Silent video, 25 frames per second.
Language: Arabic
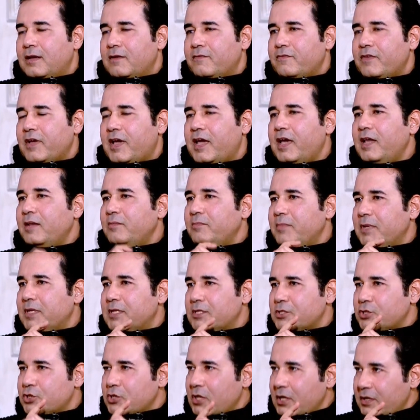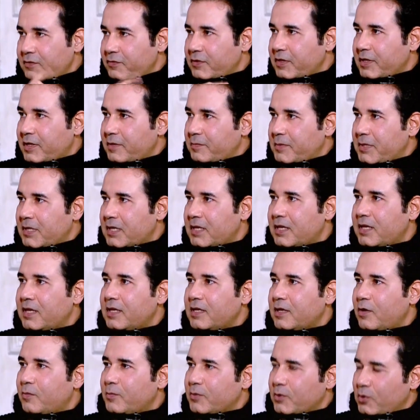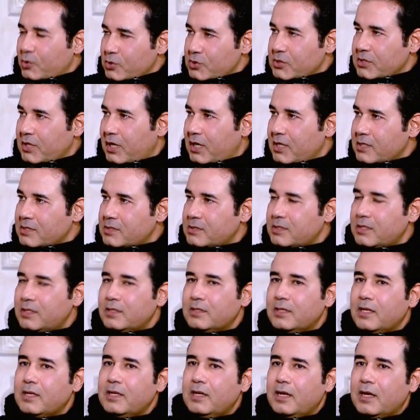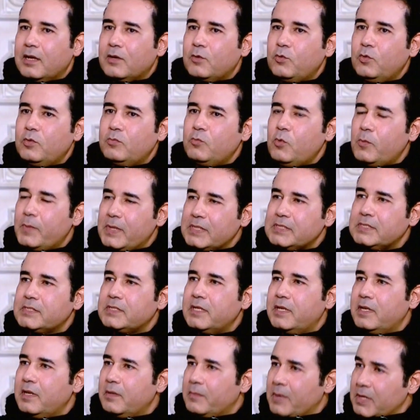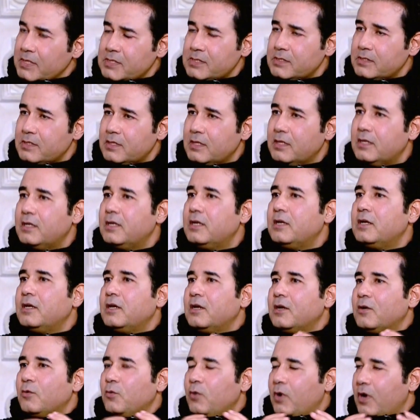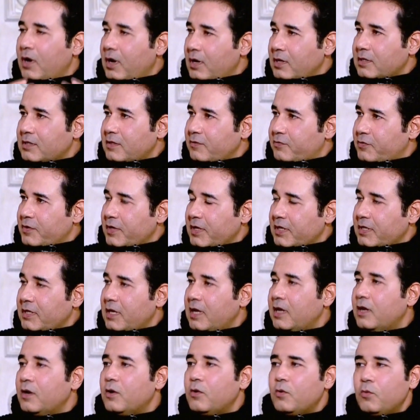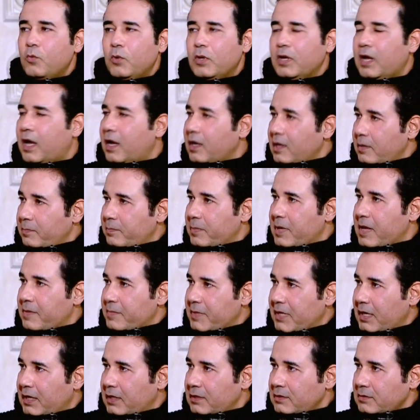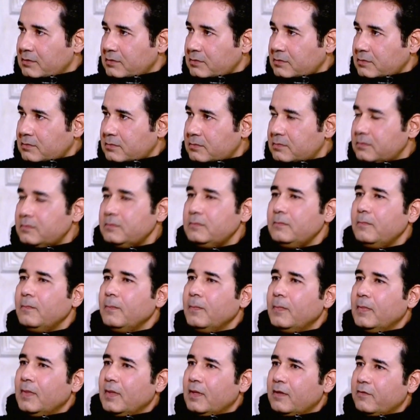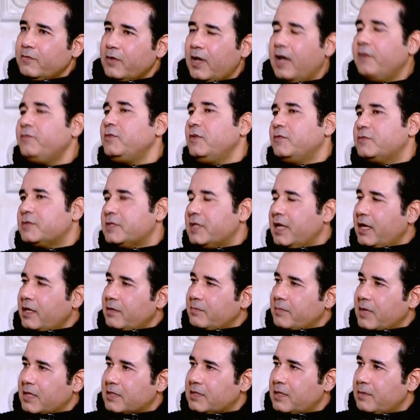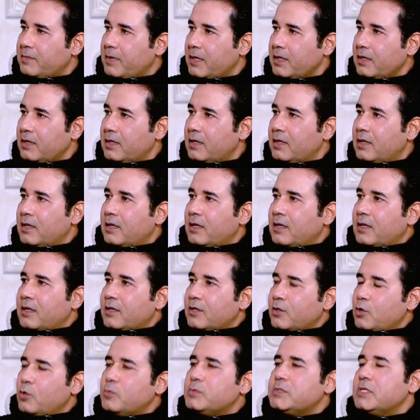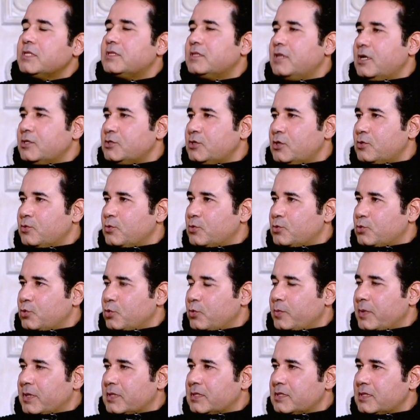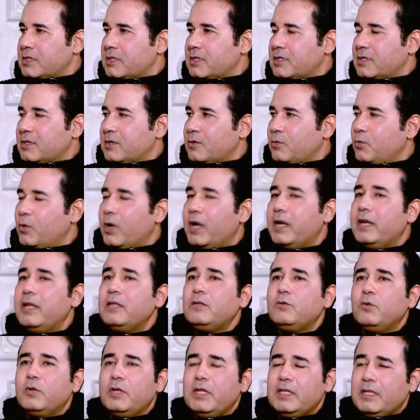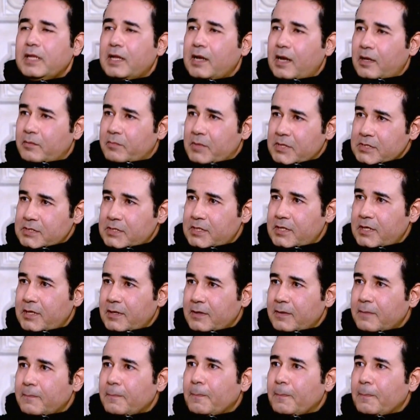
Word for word: فكان من الشرف الكبير ليا ومن حسن حظي ان انا اكون ممثل لمصر وقاره افريقيا والعرب جميعا في حفل افتتاح المكتبه عظيم يوم 16 اكتوبر م. وغنيت اغنيه انا المصري